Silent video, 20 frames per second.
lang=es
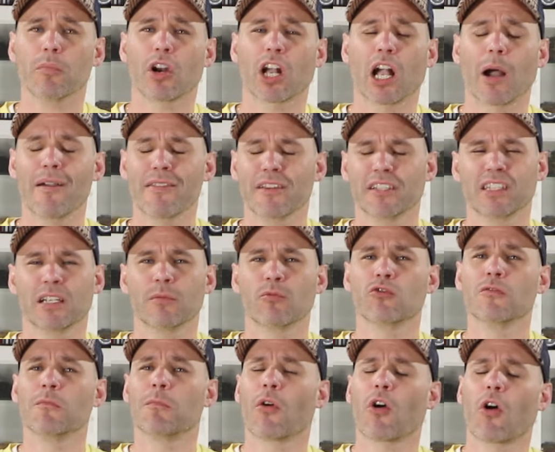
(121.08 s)
pero que a veces
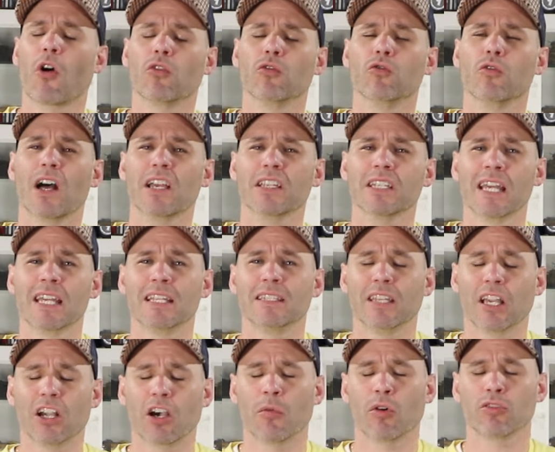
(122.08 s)
tenemos un poco dudas
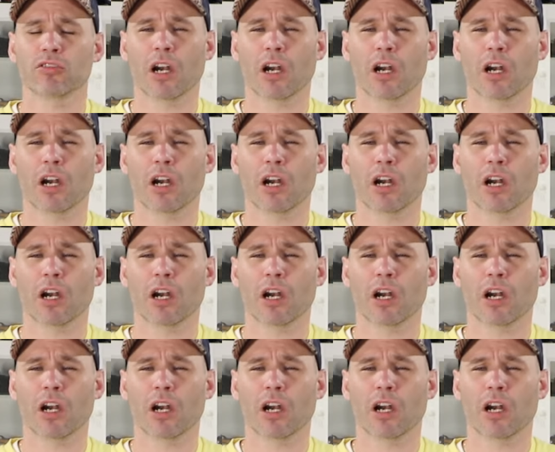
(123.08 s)
de cómo